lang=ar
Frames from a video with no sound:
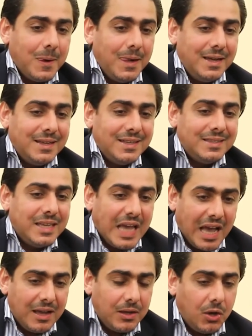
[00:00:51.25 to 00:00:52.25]

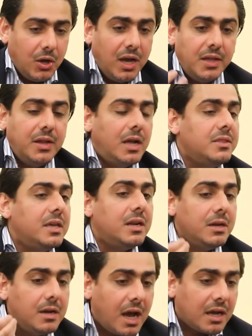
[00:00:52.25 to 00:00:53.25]
اه احنا عندنا
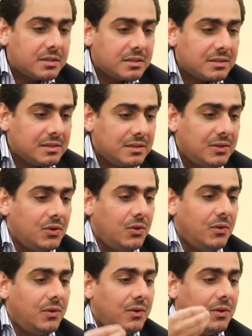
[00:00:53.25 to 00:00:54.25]
نقص
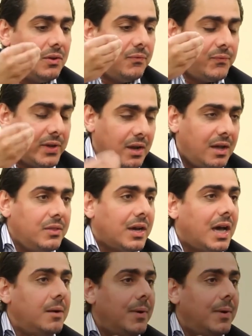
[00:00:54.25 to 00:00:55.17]
فنادق على